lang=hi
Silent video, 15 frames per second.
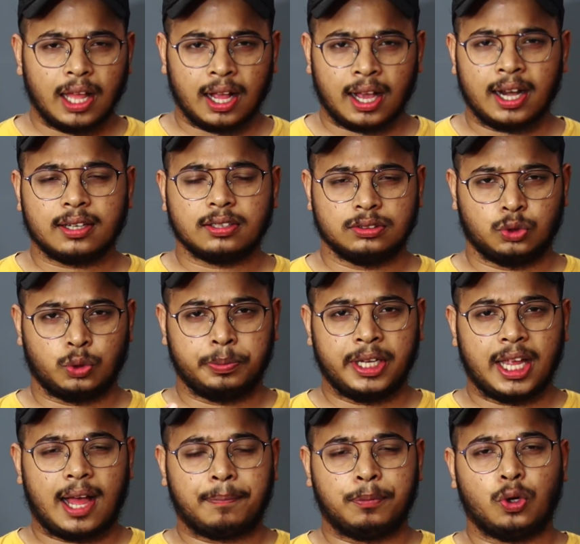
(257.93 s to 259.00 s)
अगर जो
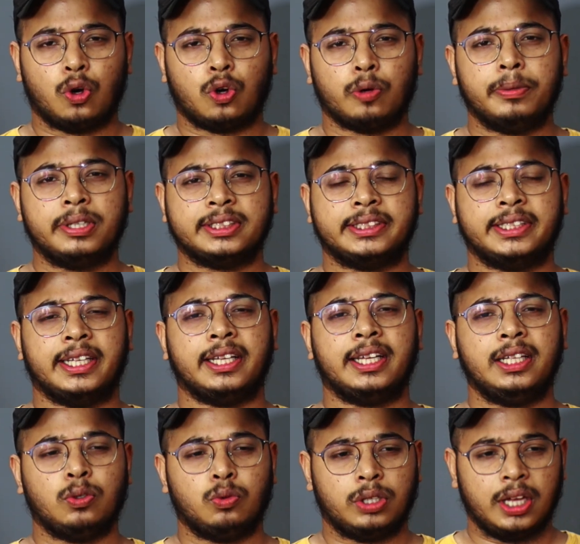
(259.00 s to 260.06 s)
भी आप डॉक्यूमेंट्स
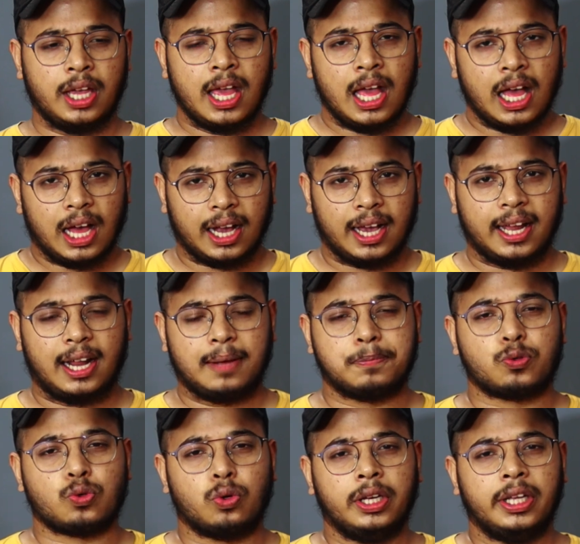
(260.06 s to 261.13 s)
देंगे क्योंकि अगर
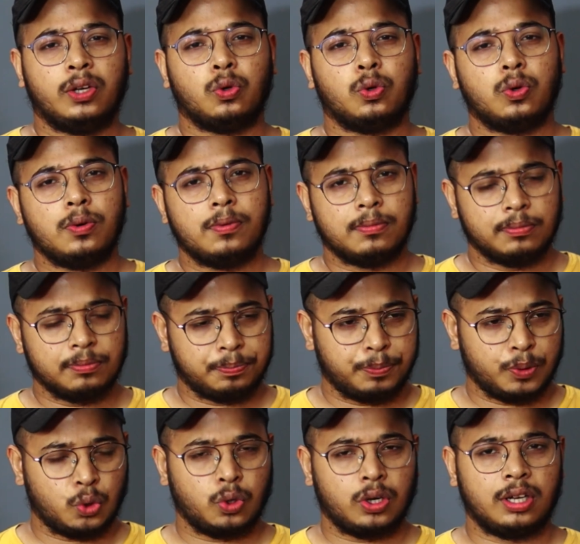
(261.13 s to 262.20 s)
आप सोने को
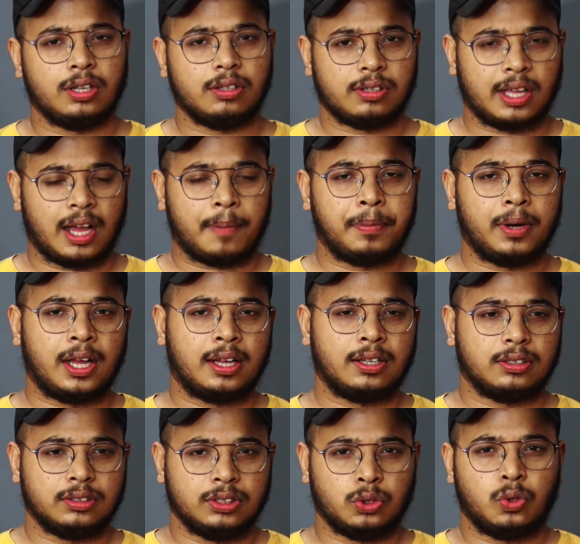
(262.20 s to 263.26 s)
प्योर अपना
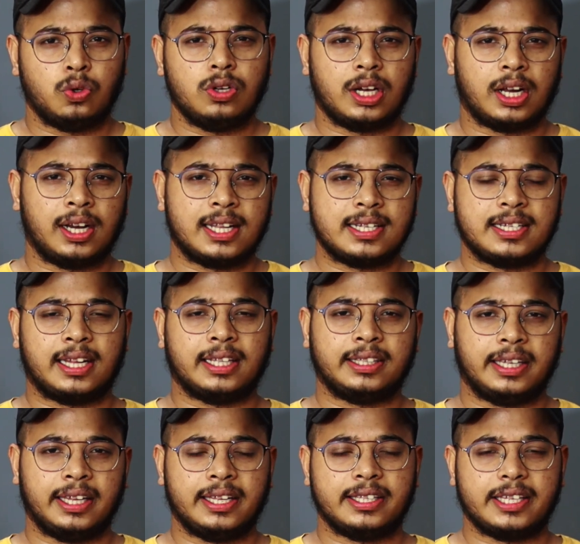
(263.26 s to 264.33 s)
यू you नो know, करना
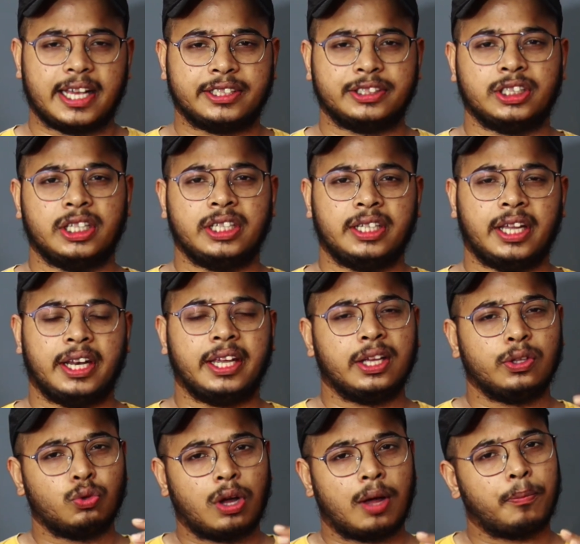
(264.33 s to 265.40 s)
चाहते हैं एक्सचेंज
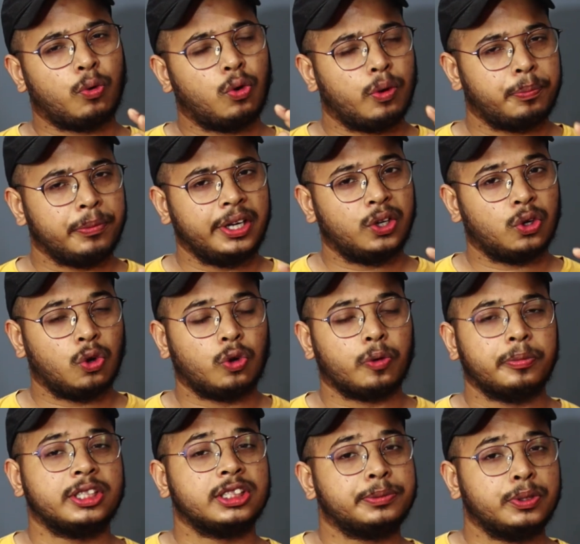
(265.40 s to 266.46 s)
करेंगे तो आपको अपने
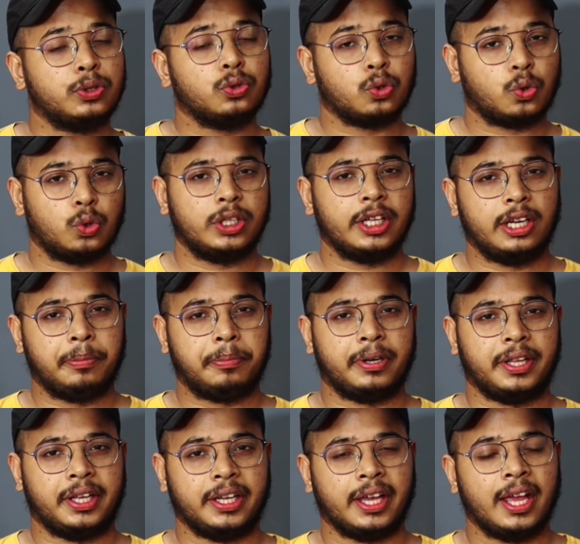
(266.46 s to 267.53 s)
डॉक्यूमेंट्स भी उनको देने
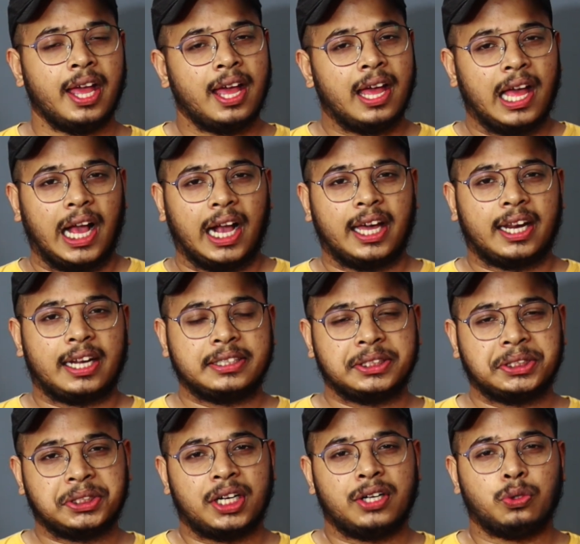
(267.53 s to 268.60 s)
पड़ेंगे अगर
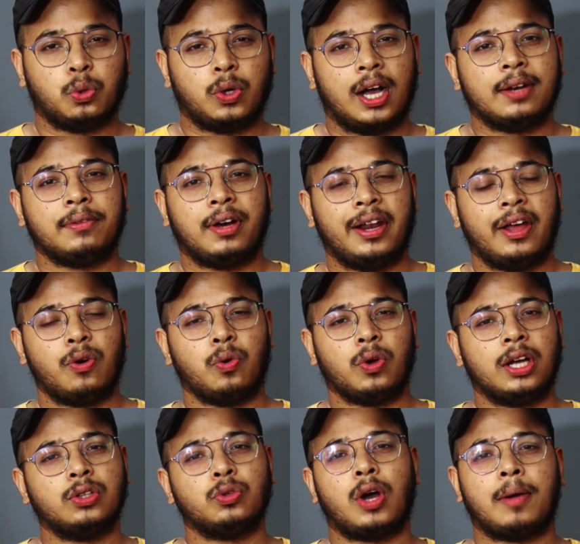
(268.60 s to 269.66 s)
रजिस्टर्ड दुकान वाला
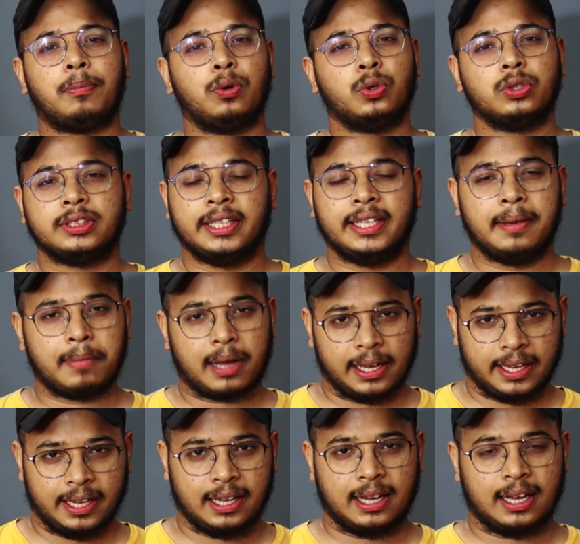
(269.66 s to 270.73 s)
होगा तो आप लोगों से ये
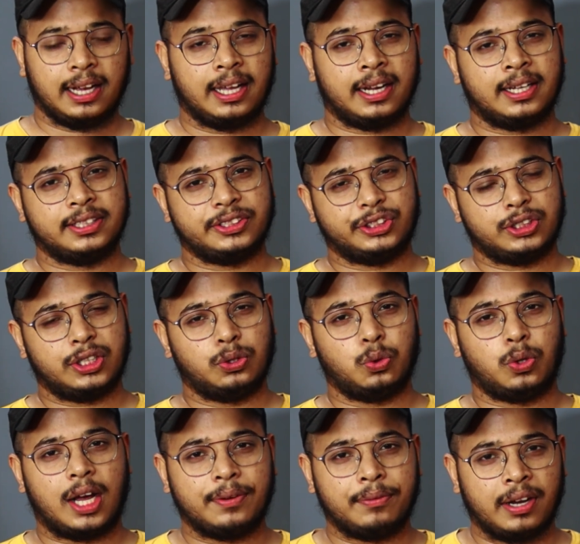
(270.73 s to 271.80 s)
मांगेगा अगर रजिस्टर्ड
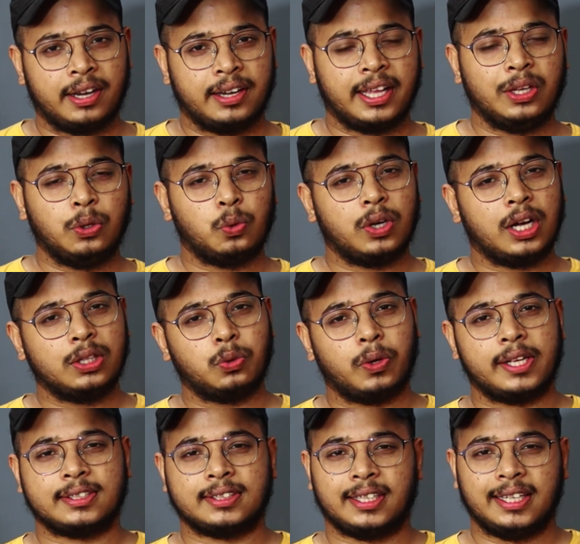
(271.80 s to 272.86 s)
दुकान वाला नहीं होगा
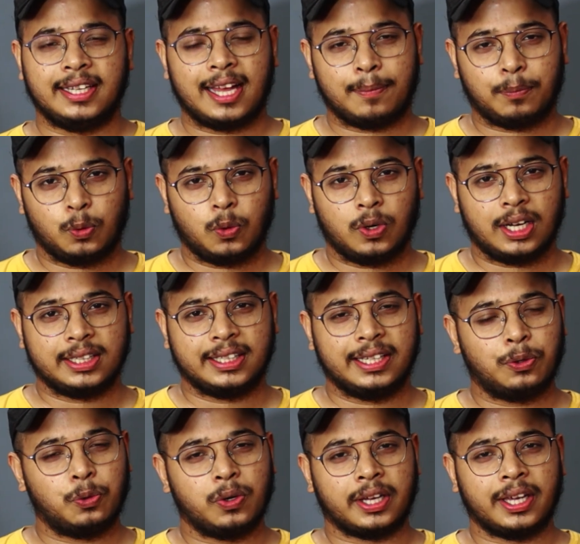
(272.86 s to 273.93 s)
तो ऐसे ही आप लोगों का
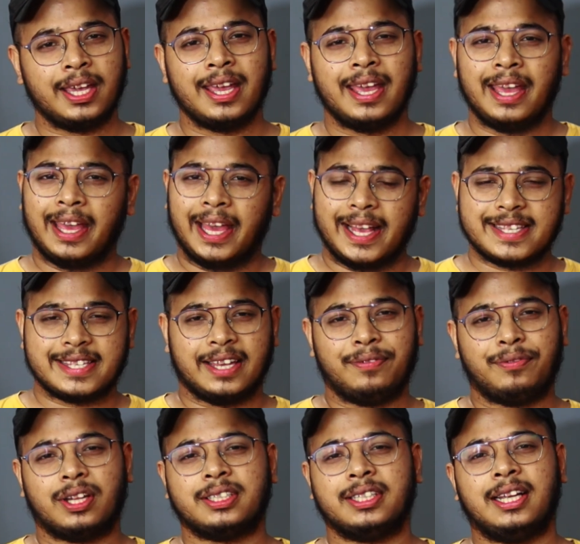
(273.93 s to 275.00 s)
दे ओके ऐसे
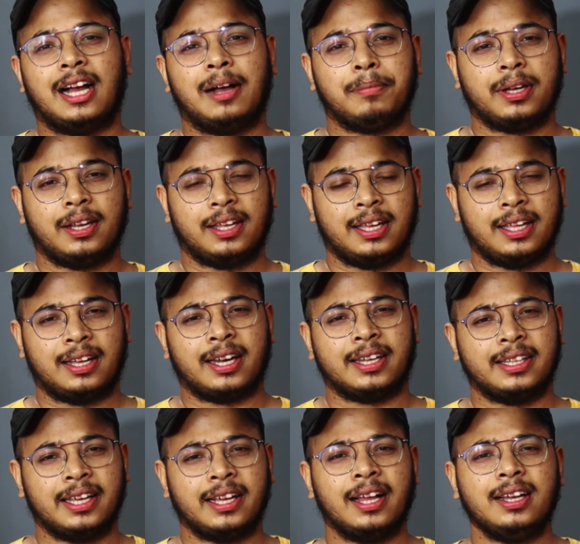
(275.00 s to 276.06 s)
ही फर्जी काम करके
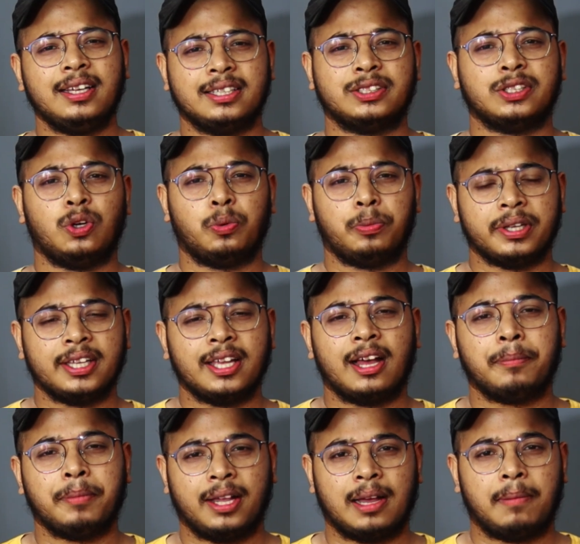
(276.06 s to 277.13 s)
कर देगा कि चलो भैया
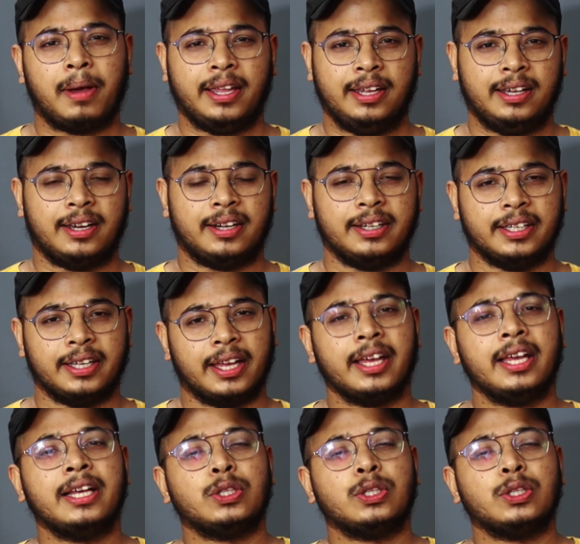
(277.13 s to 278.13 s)
हमें कमाई करनी है